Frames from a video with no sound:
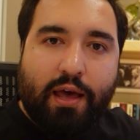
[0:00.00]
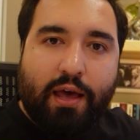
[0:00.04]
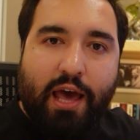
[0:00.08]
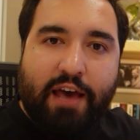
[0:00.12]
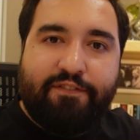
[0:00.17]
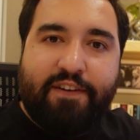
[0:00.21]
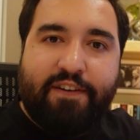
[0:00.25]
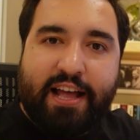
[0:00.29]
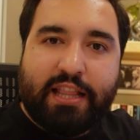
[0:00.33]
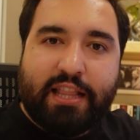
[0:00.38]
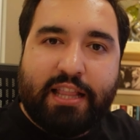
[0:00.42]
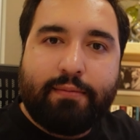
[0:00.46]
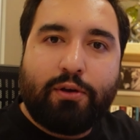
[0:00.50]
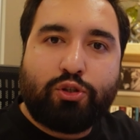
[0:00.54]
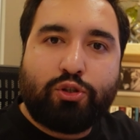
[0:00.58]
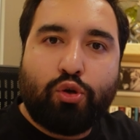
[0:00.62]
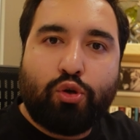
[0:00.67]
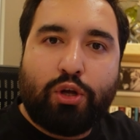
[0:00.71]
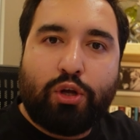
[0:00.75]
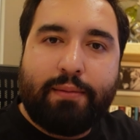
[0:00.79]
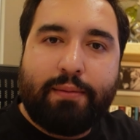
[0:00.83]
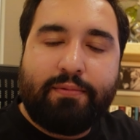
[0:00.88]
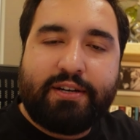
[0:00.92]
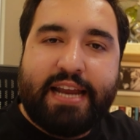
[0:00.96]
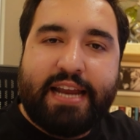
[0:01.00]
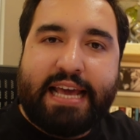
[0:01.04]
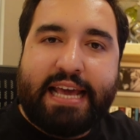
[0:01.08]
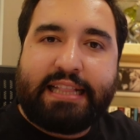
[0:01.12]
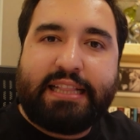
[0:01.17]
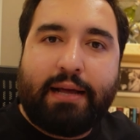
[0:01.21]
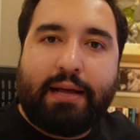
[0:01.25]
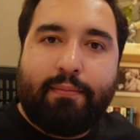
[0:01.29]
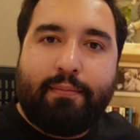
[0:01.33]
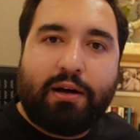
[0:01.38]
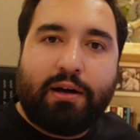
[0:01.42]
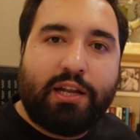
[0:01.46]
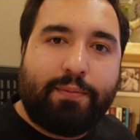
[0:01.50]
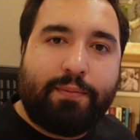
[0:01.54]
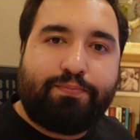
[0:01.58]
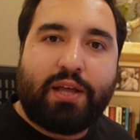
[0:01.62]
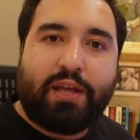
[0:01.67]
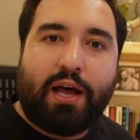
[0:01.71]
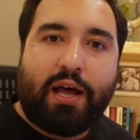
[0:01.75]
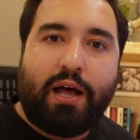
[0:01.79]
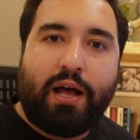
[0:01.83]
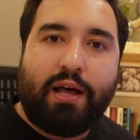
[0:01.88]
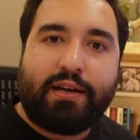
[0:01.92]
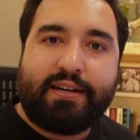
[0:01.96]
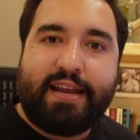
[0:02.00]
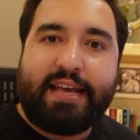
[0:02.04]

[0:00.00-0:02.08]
Efendime söyleyeyim reklam alıp da